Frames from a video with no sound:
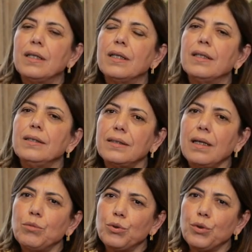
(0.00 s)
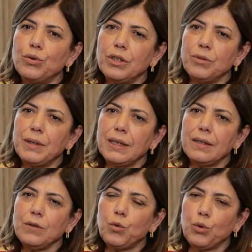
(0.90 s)
e, İstanbul
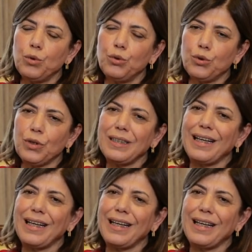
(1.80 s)
Sözleşmesi'nin kuruluşuna